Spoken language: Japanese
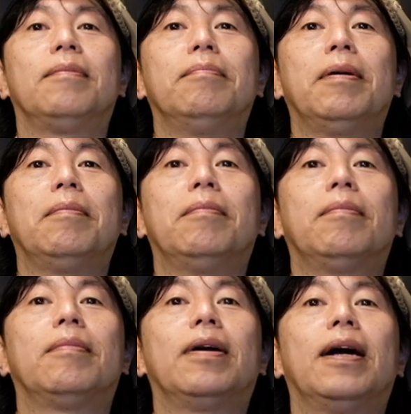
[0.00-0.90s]
ま
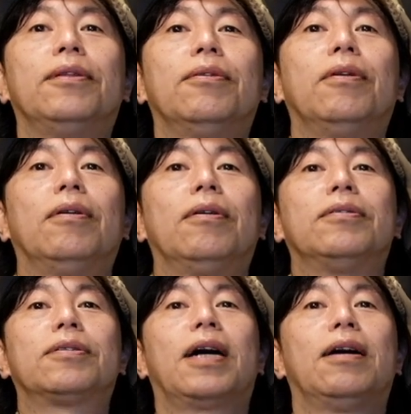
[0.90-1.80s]
あ、あの
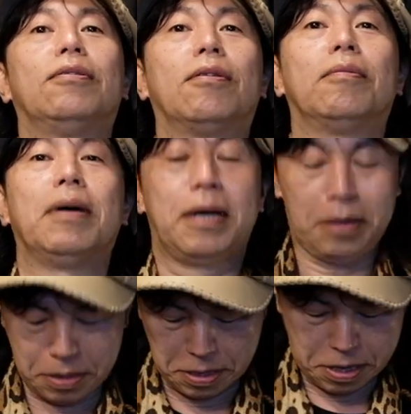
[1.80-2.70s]
スカーフをまあ